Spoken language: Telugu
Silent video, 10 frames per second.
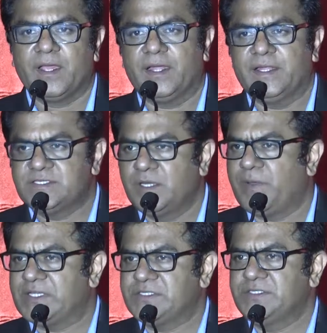ఇంకా డీజిల్
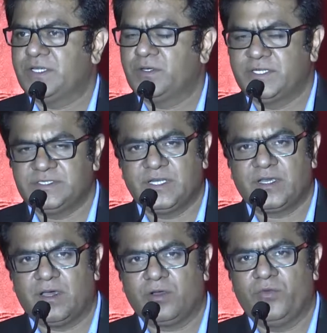ప్యాసింజర్ డీజిల్
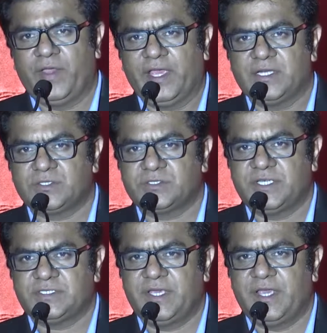కార్గో వెహికల్స్
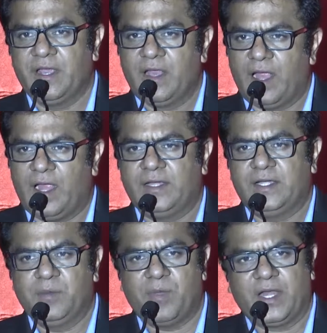వచ్చేసి
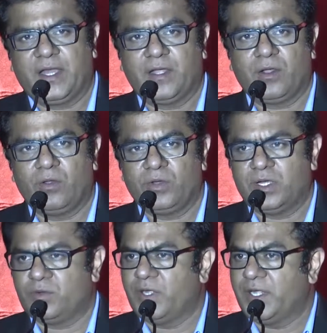ఆల్రెడీ మార్కెట్లో
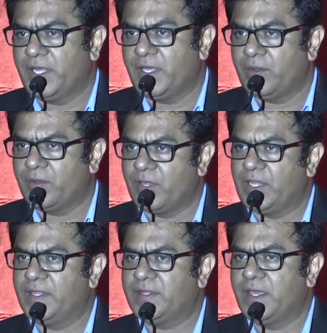ఉన్నటువంటి
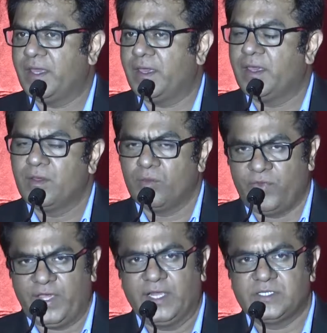ఏదైతే
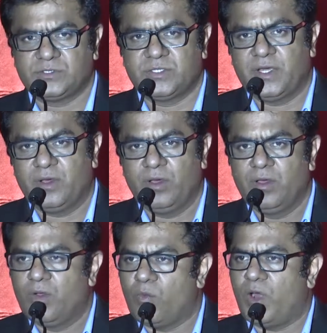వెహికల్స్ ఉన్నాయో
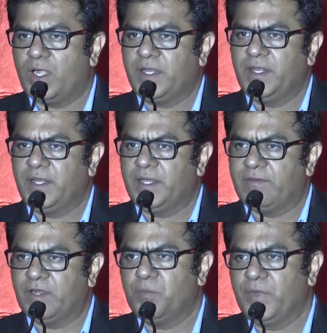వాటి
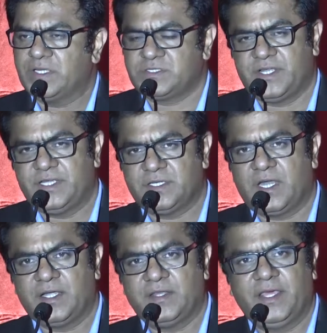డెవలప్మెంట్ స్టేజ్
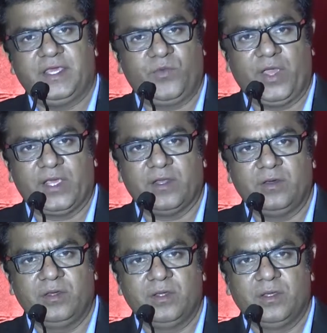లాంటిదే ఈ వెహికల్
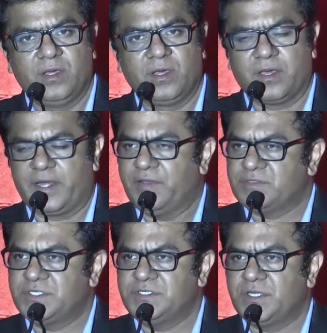
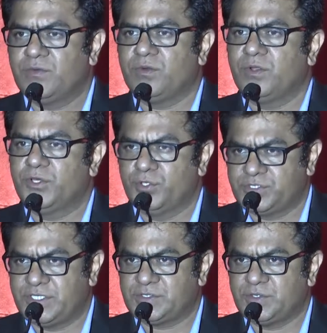గ్రీవ్స్ ఇంజన్ యూజ్
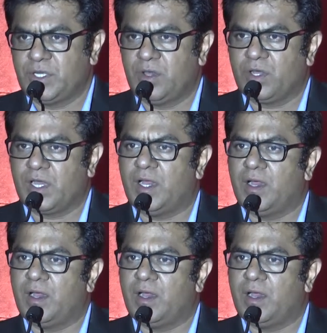చేస్తున్న ఒక